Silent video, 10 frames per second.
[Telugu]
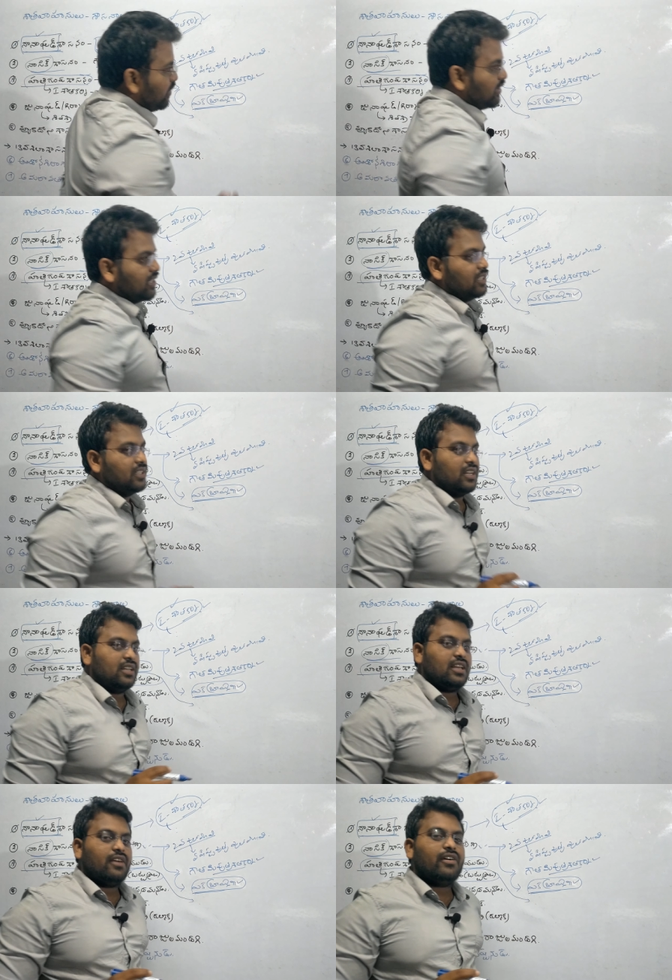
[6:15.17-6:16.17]
దున్నించడం
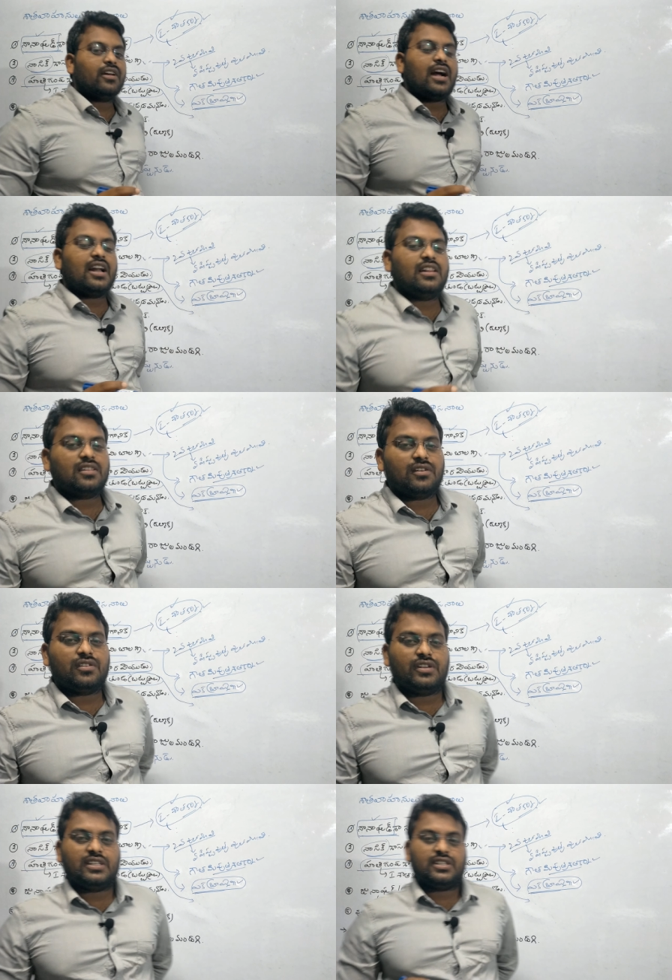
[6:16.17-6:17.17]
జరిగింది ఎవరు గాడిదలతోటి
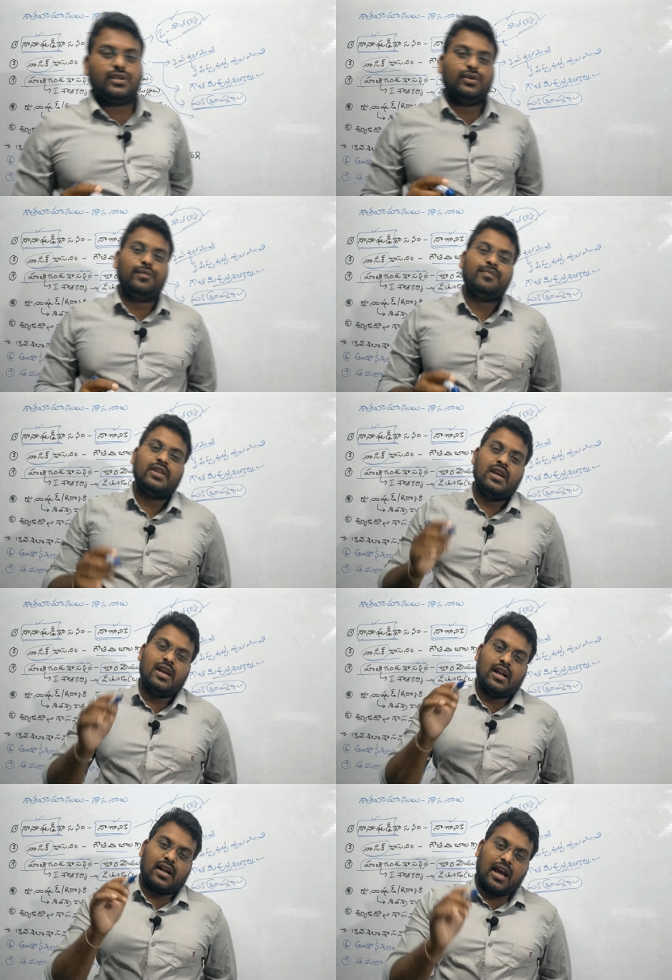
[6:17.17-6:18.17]
దున్నించిండు
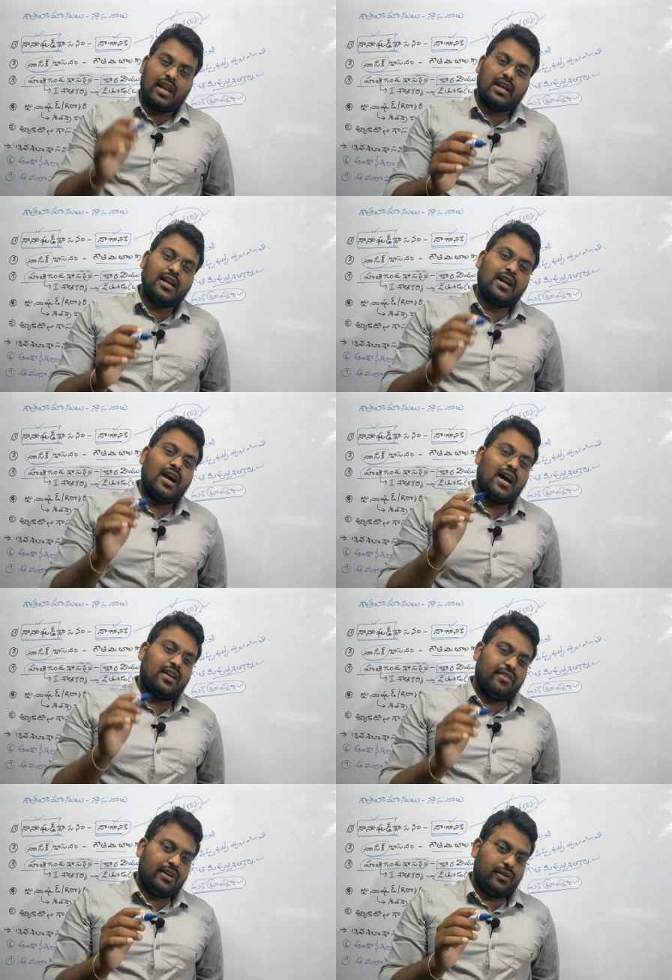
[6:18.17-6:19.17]
కళింగ
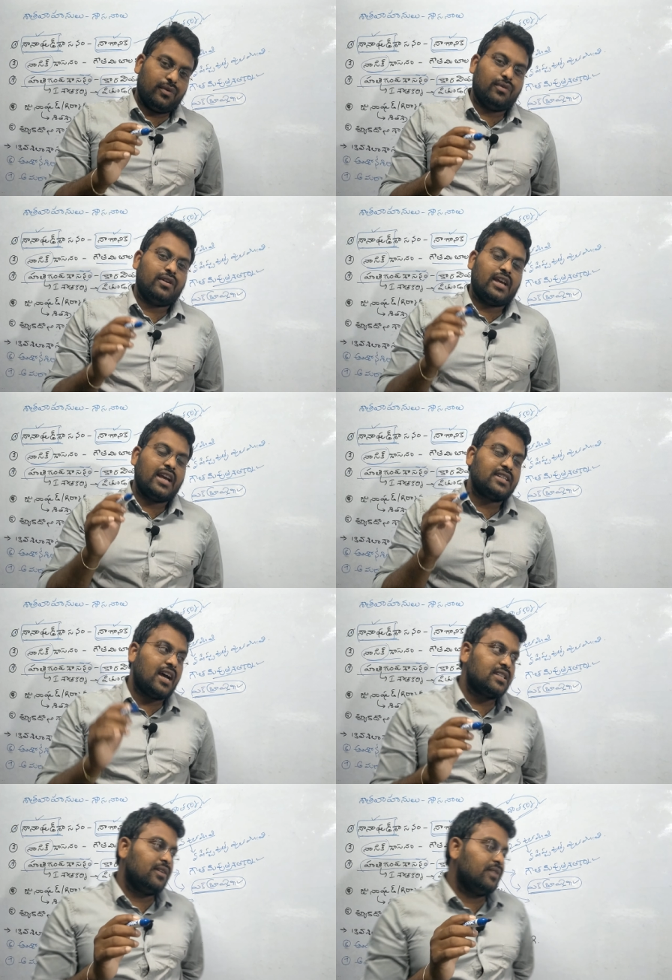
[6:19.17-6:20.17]
కారవేయుడు ఏ
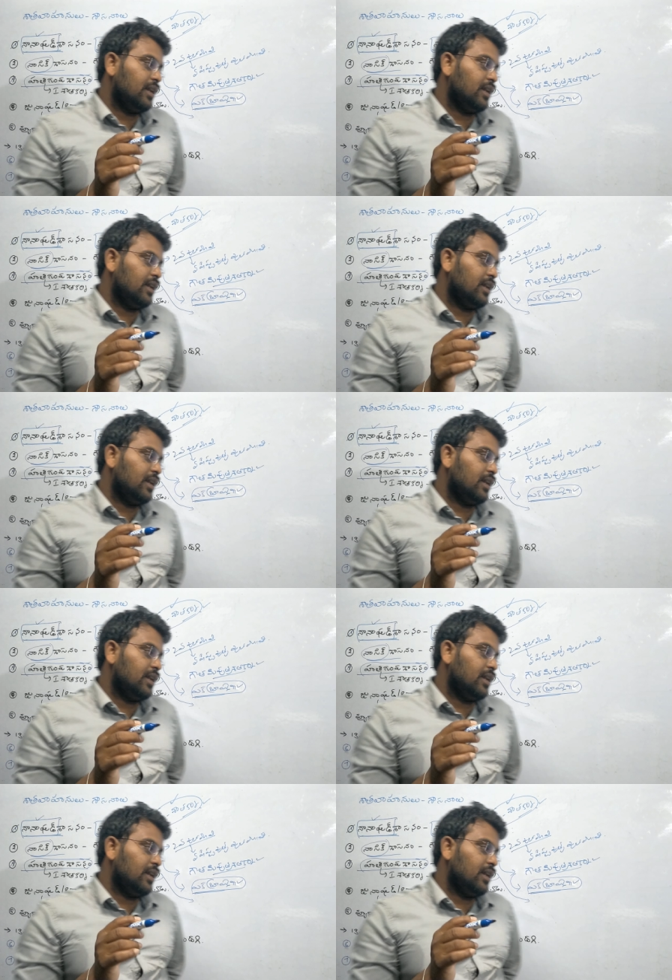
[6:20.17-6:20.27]
శాసనం